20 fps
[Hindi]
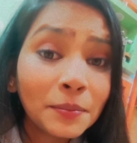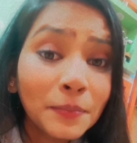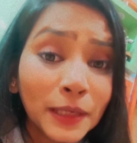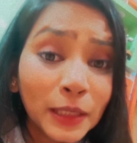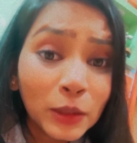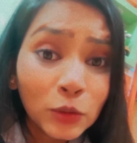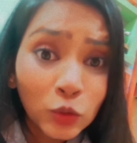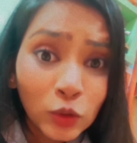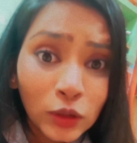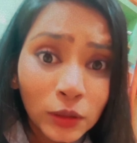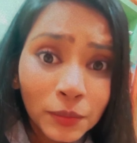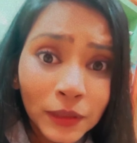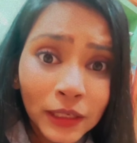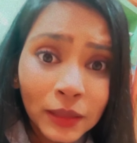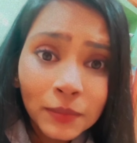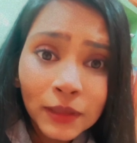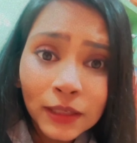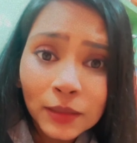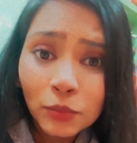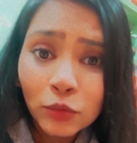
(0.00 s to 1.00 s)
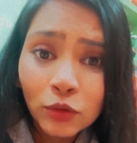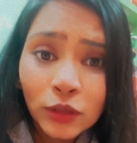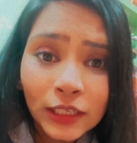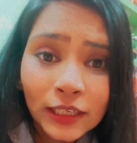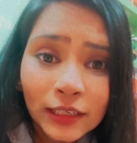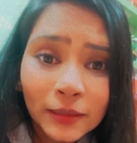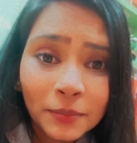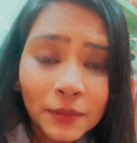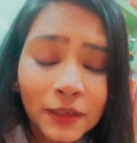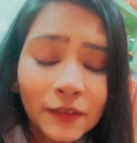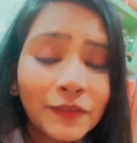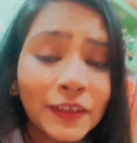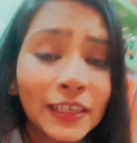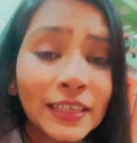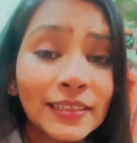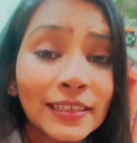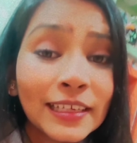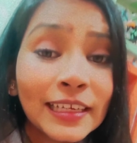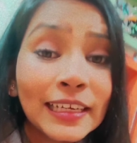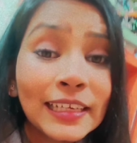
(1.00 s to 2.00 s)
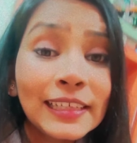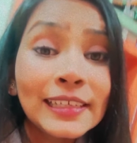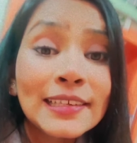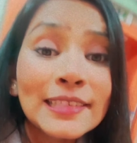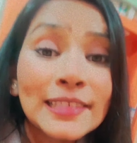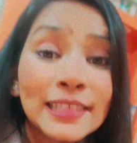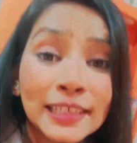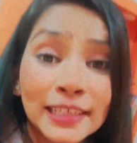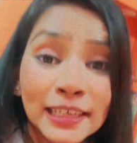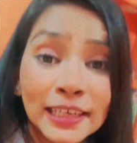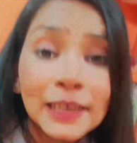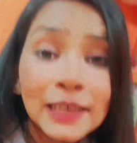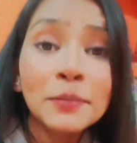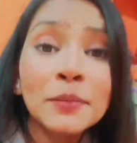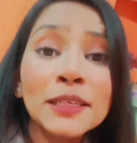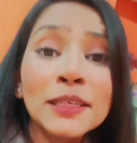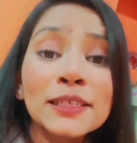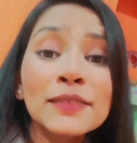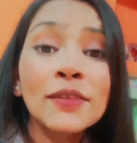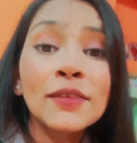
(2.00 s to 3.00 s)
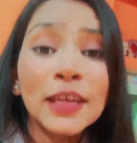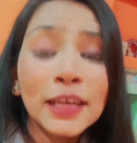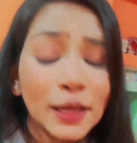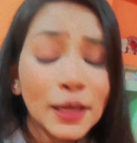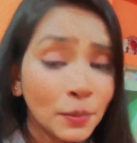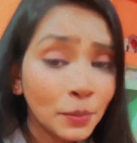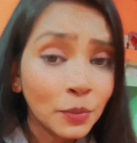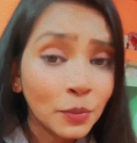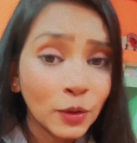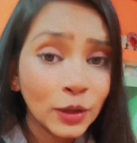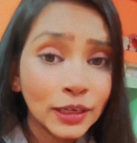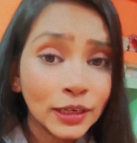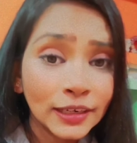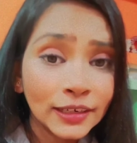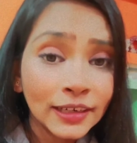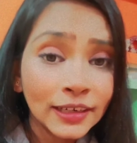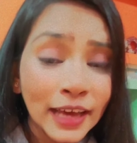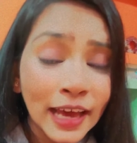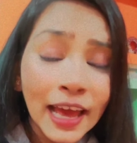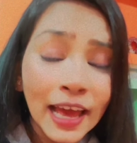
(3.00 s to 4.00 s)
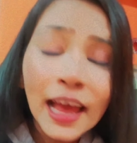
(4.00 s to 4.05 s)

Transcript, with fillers: बिल्कुल भी मत भूलिए अपने फेस के लिए सी टी एम इज़ वेरी इंपॉर्टेंट